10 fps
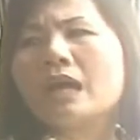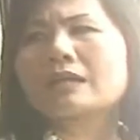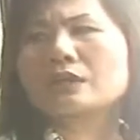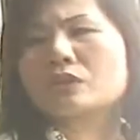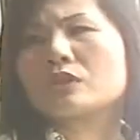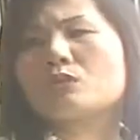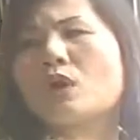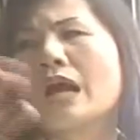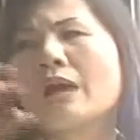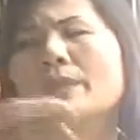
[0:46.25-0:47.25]
啊，就是伫
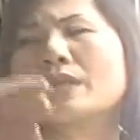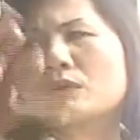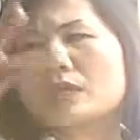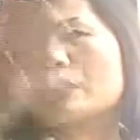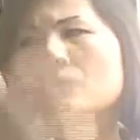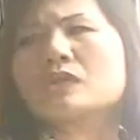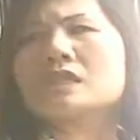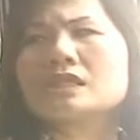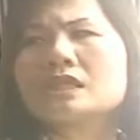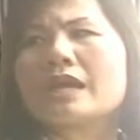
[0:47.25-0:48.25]
我后边，我都随
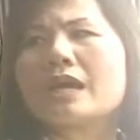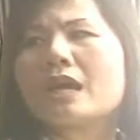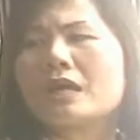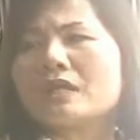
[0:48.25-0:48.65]
起遐，